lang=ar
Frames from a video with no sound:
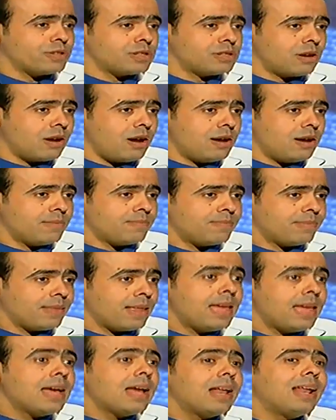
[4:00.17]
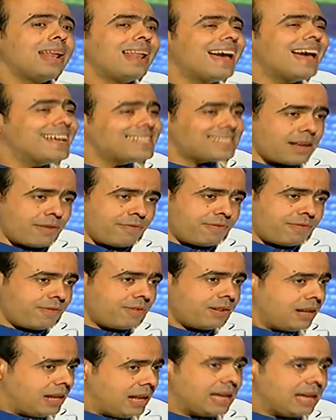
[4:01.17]
في الزراعه للاسف
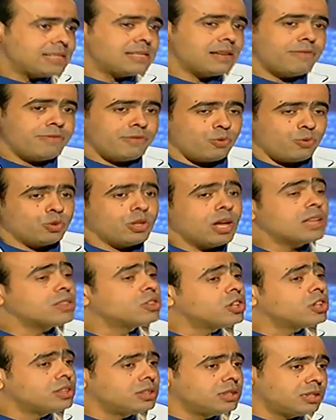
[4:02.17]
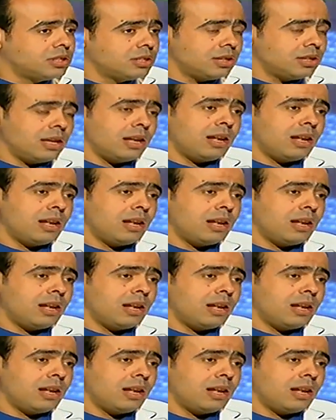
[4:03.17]
للاسف وده ضد